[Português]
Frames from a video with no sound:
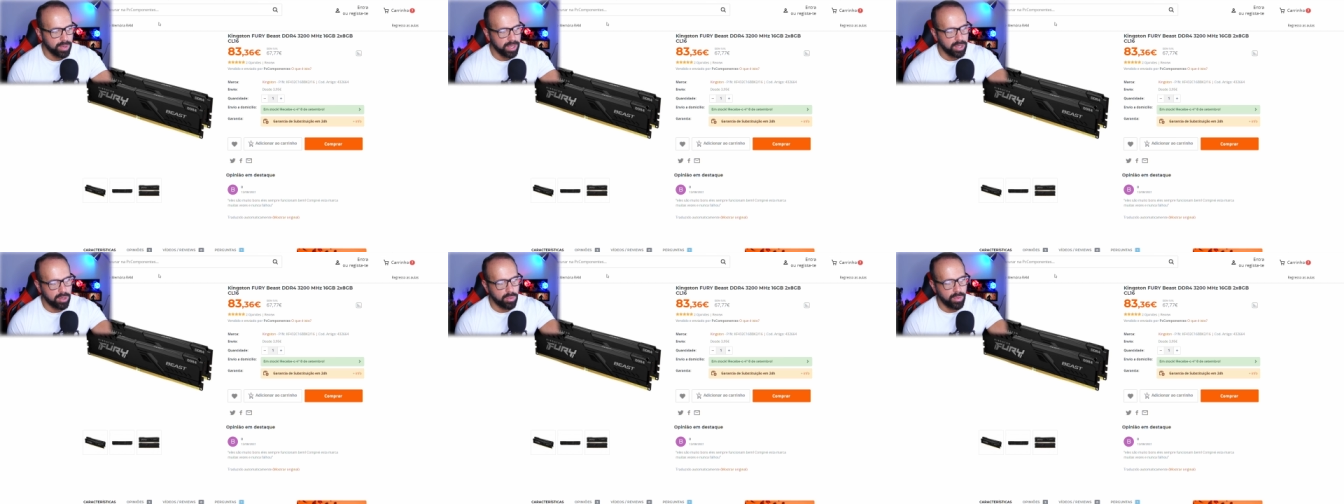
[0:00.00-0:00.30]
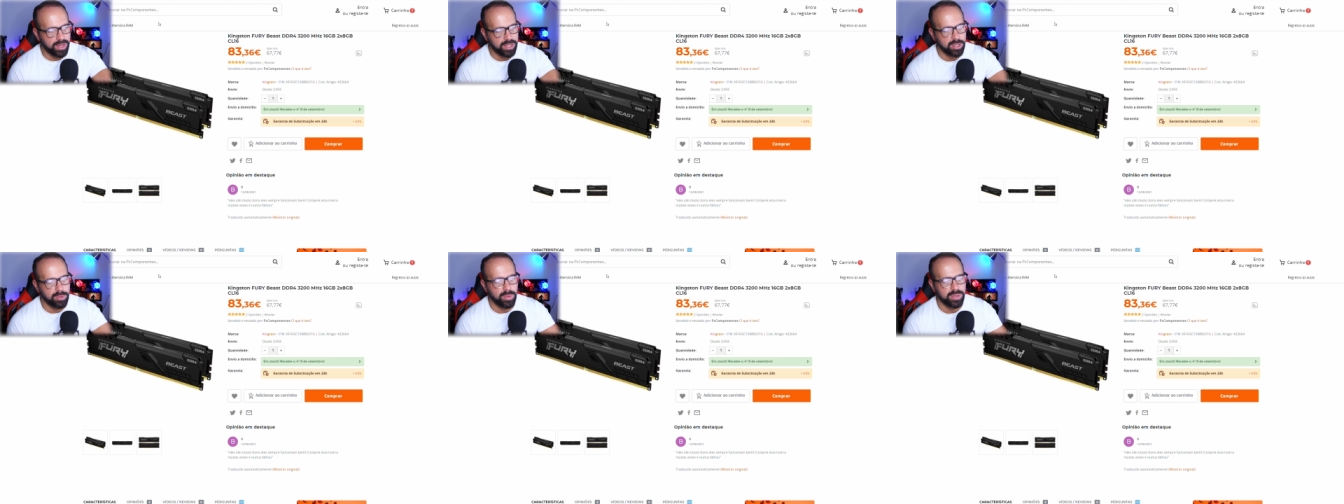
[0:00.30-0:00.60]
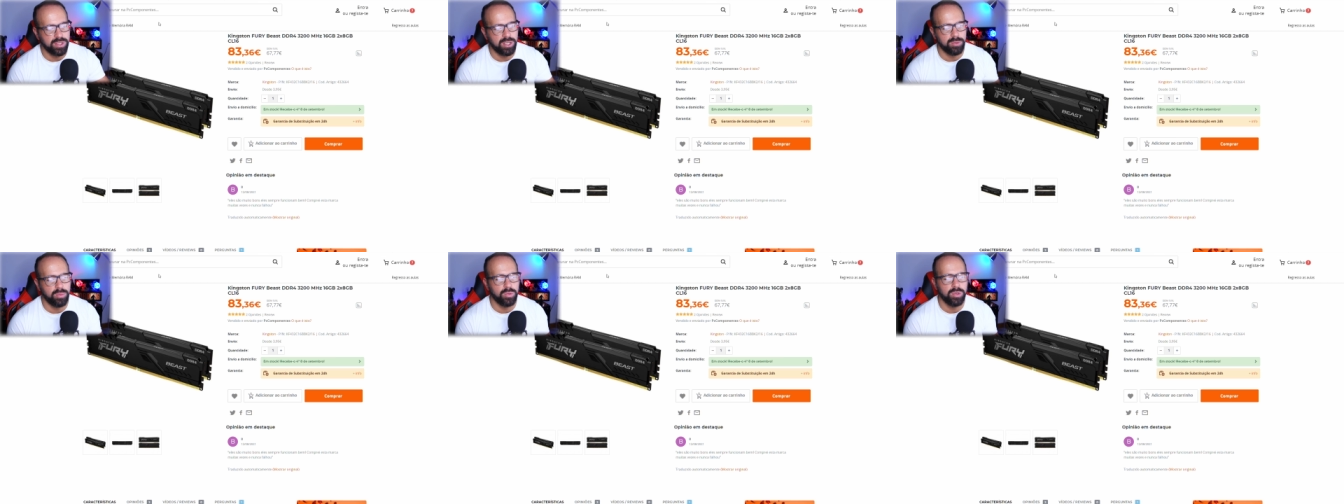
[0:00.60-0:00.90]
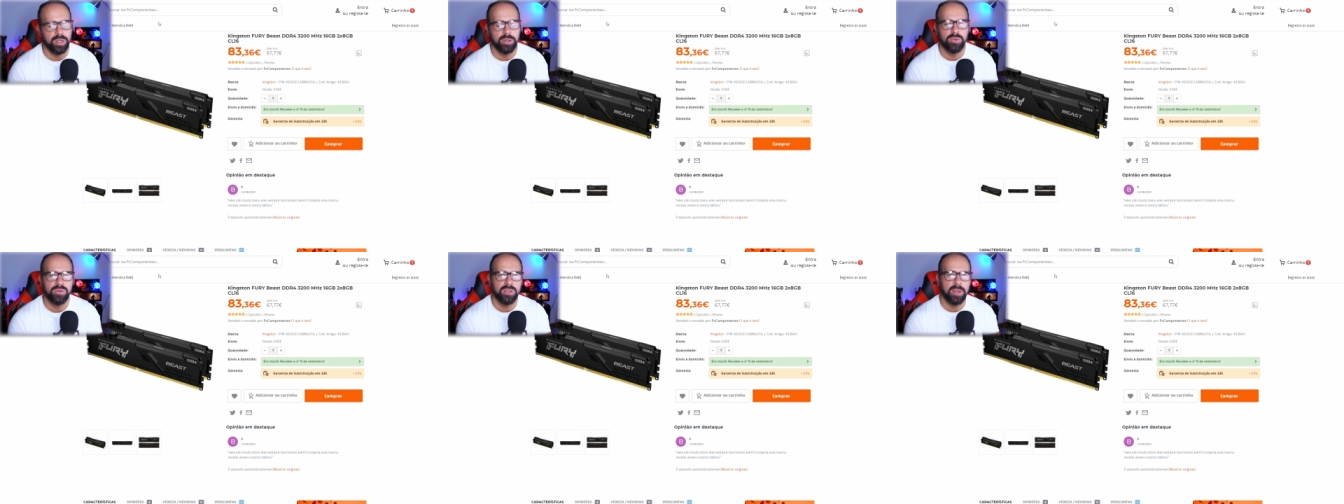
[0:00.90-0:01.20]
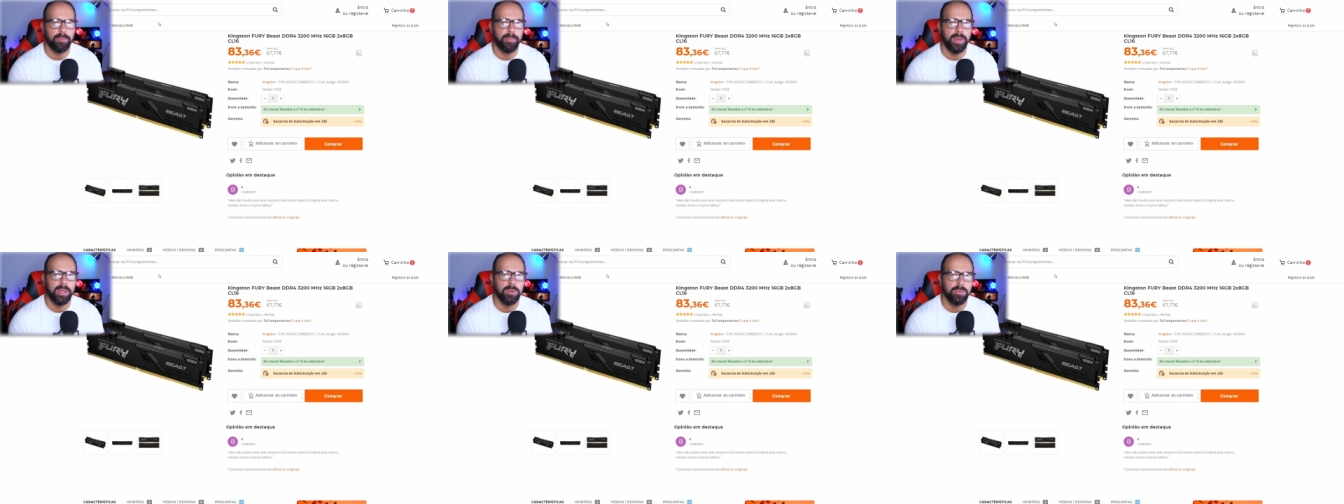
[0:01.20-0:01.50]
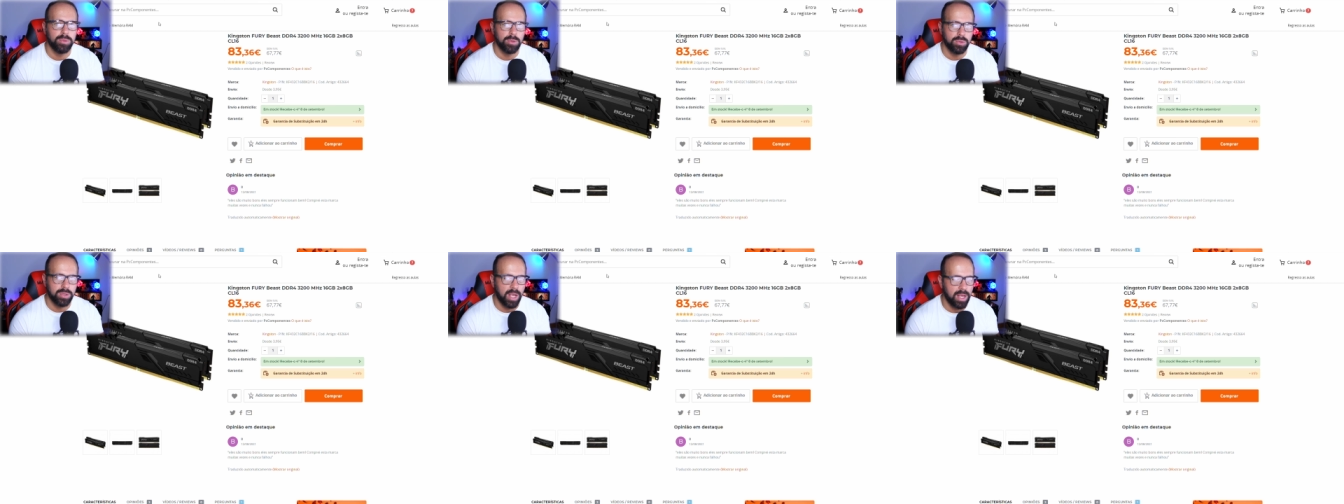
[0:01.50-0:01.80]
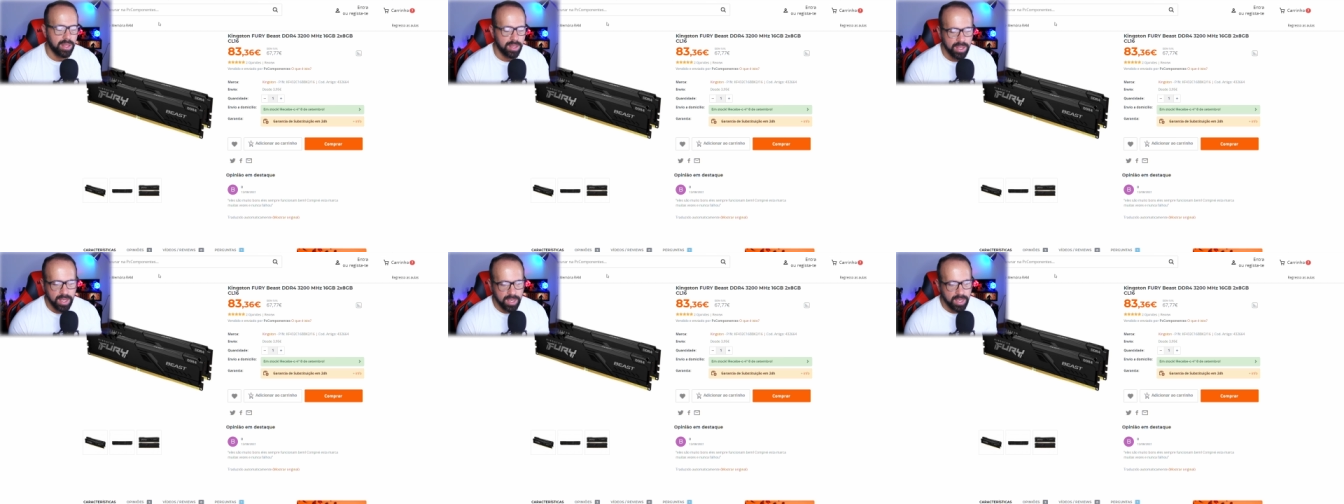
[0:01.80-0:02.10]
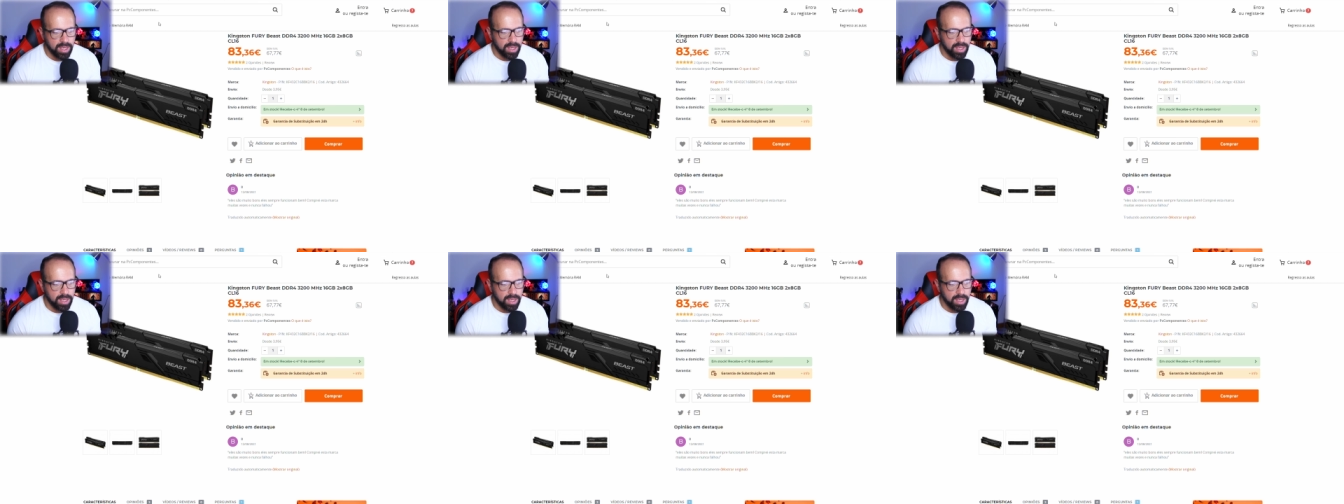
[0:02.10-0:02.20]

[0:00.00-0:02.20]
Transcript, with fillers: E com estas vocês vão ter um desempenho brutal.